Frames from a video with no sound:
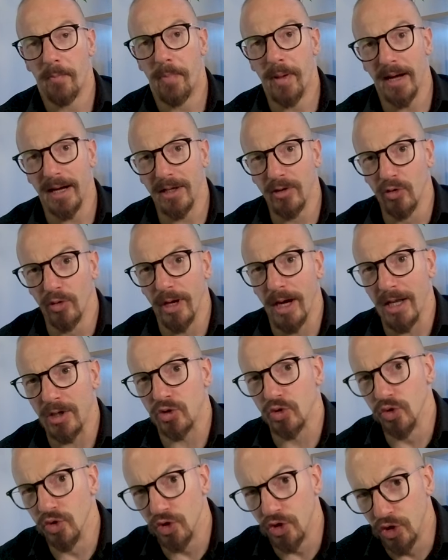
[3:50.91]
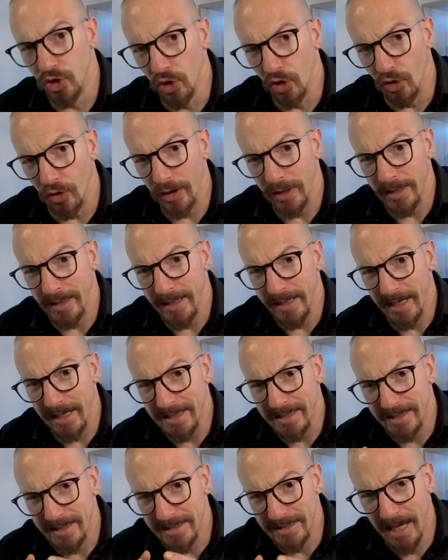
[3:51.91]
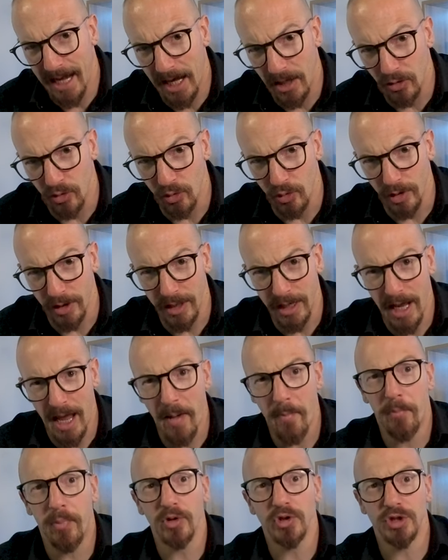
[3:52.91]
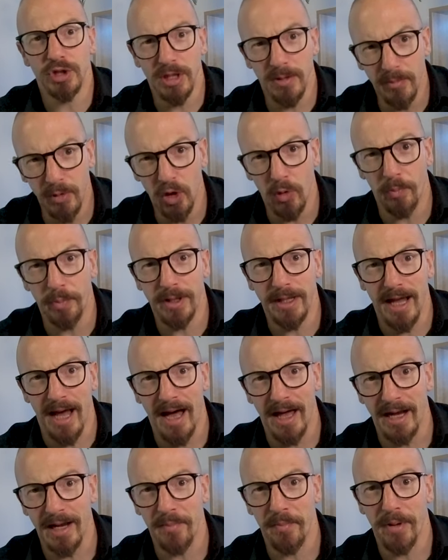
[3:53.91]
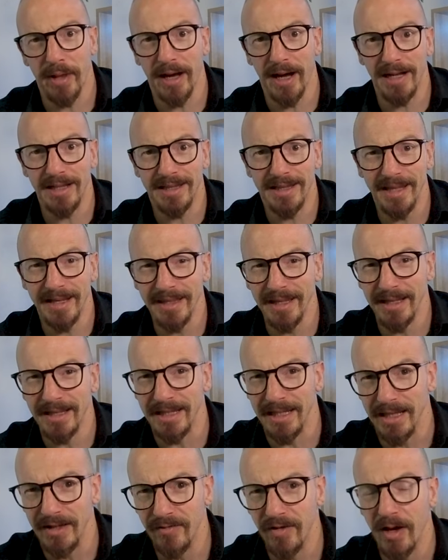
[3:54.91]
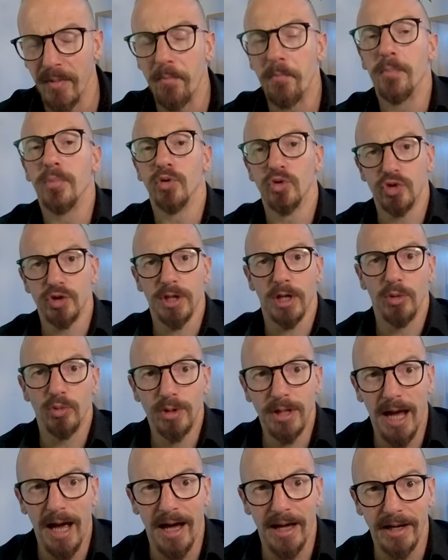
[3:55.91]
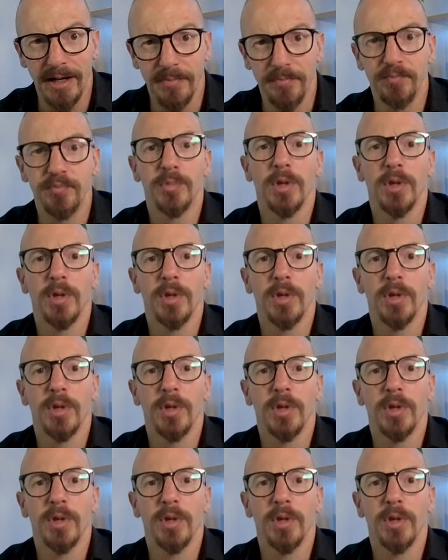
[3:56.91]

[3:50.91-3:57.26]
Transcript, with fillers: Per ridurre l'assunzione di grassi saturi è possibile optare per alternative più salutari.